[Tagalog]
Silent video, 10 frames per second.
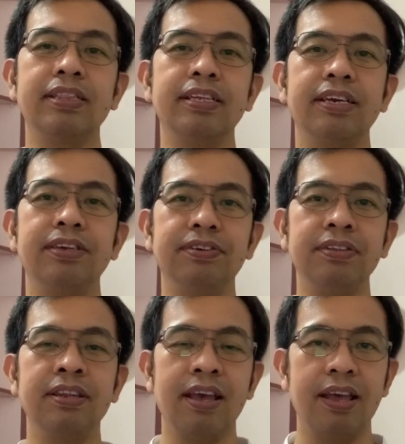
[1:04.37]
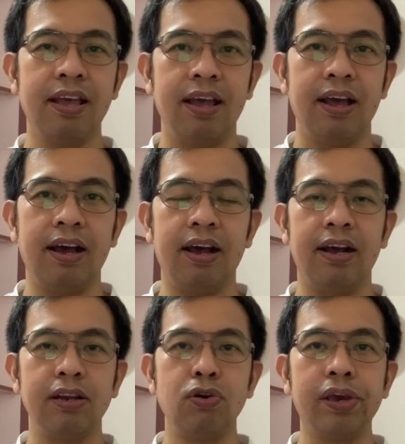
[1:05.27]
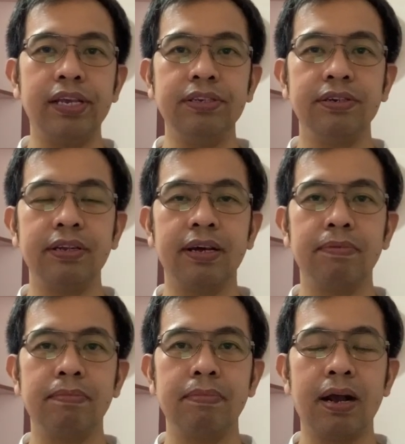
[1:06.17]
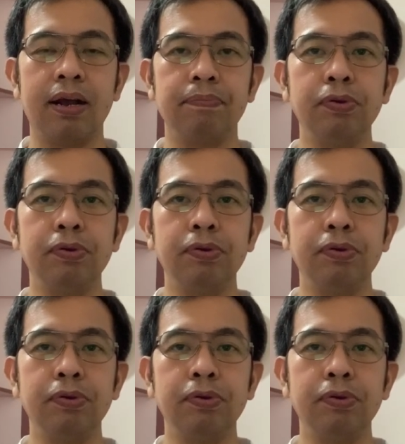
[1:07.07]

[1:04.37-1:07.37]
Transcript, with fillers: natin ngayon ang location ng mga